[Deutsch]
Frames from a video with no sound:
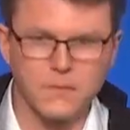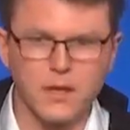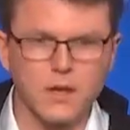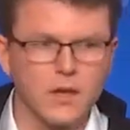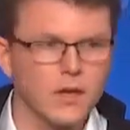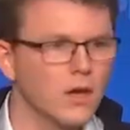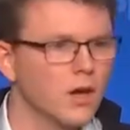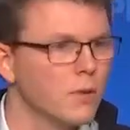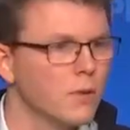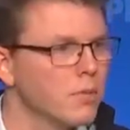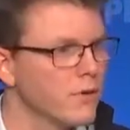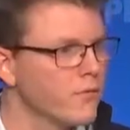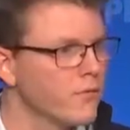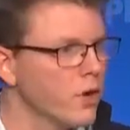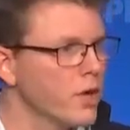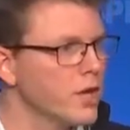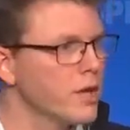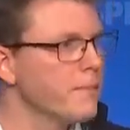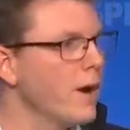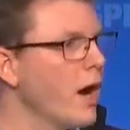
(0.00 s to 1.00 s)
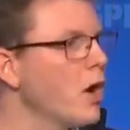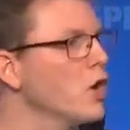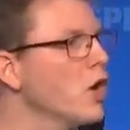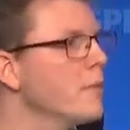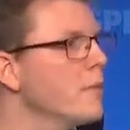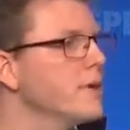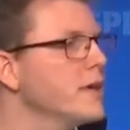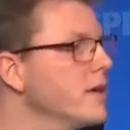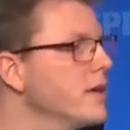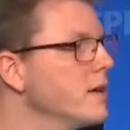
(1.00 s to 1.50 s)
Und bevor die
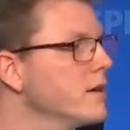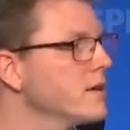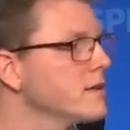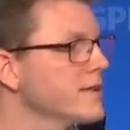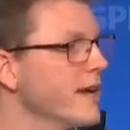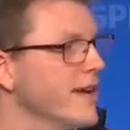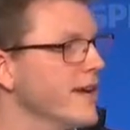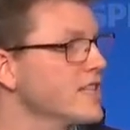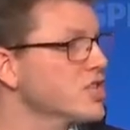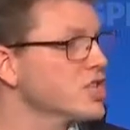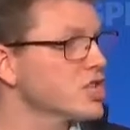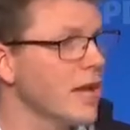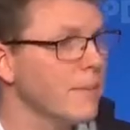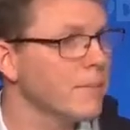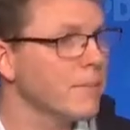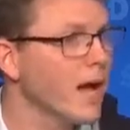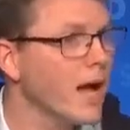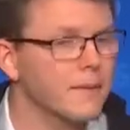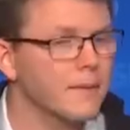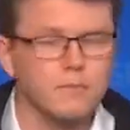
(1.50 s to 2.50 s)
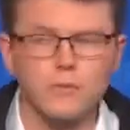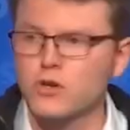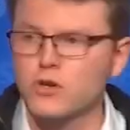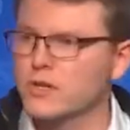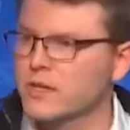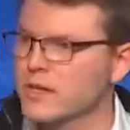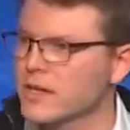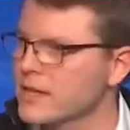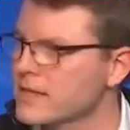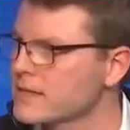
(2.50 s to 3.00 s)
Baulobby da jetzt Schnappatmung
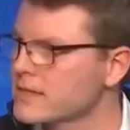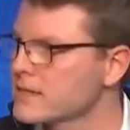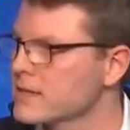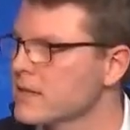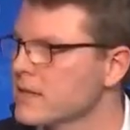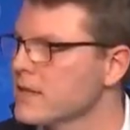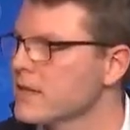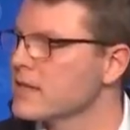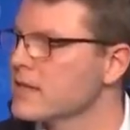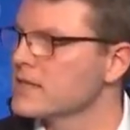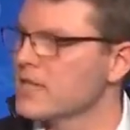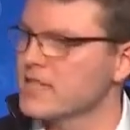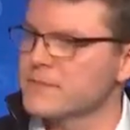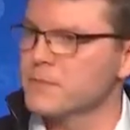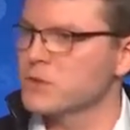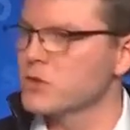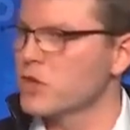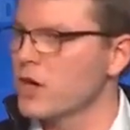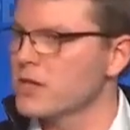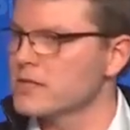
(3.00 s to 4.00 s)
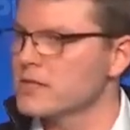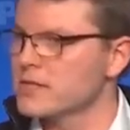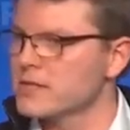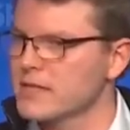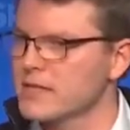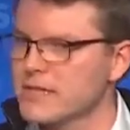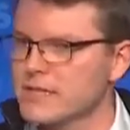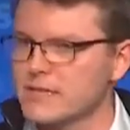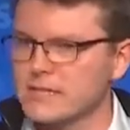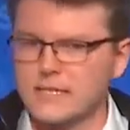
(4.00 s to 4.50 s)
kriegt, das bedeutet
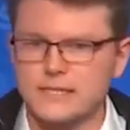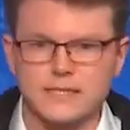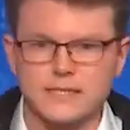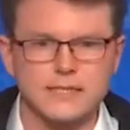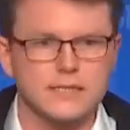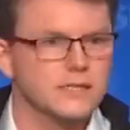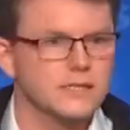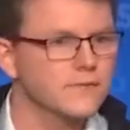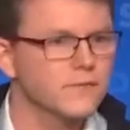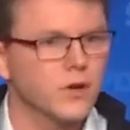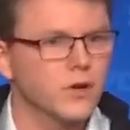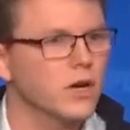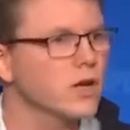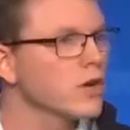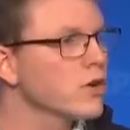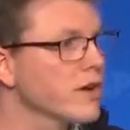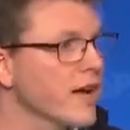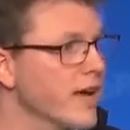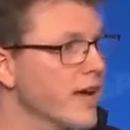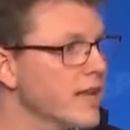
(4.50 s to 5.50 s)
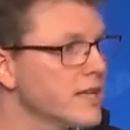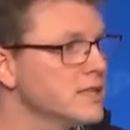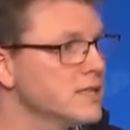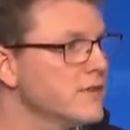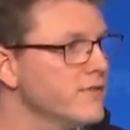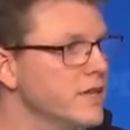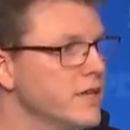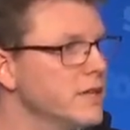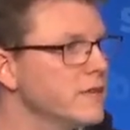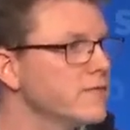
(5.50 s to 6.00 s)
nicht, dass ich diese Forderung
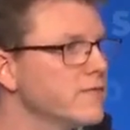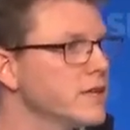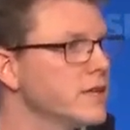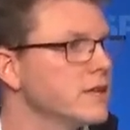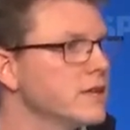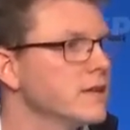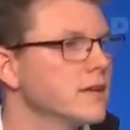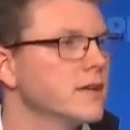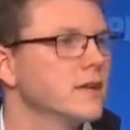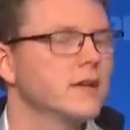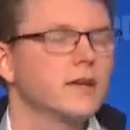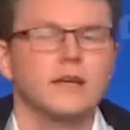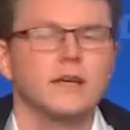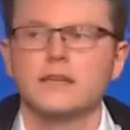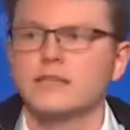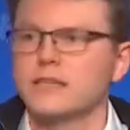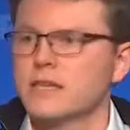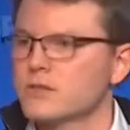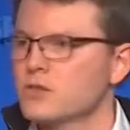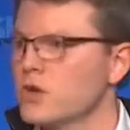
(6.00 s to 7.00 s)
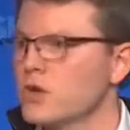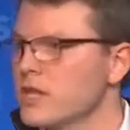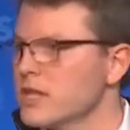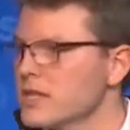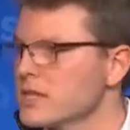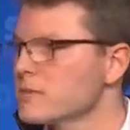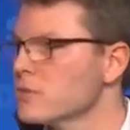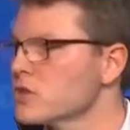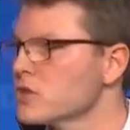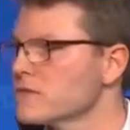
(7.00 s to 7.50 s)
relativieren will. Natürlich
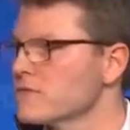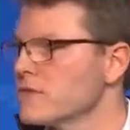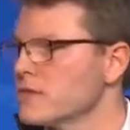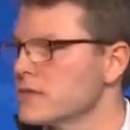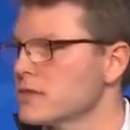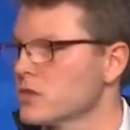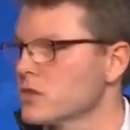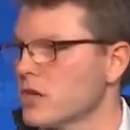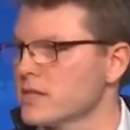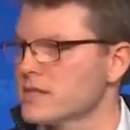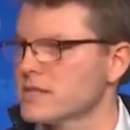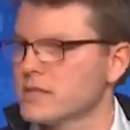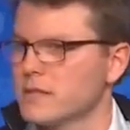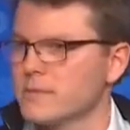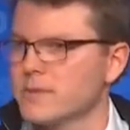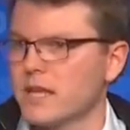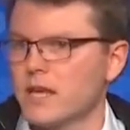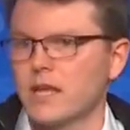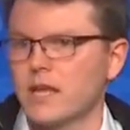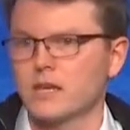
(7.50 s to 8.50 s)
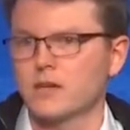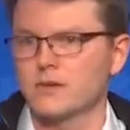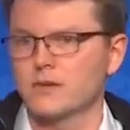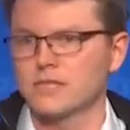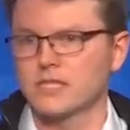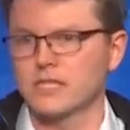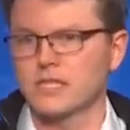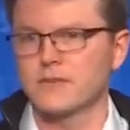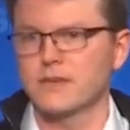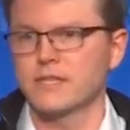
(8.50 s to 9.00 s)
müssen wir sie trotzdem mit aller
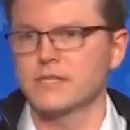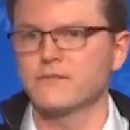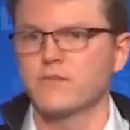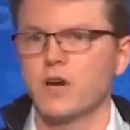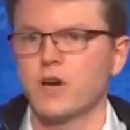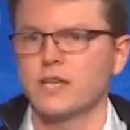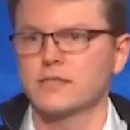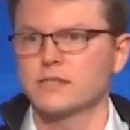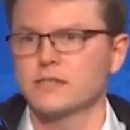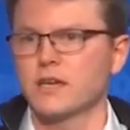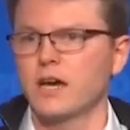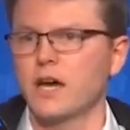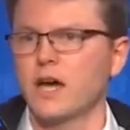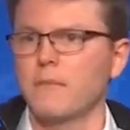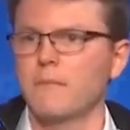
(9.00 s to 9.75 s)
Konsequenz vorantreiben.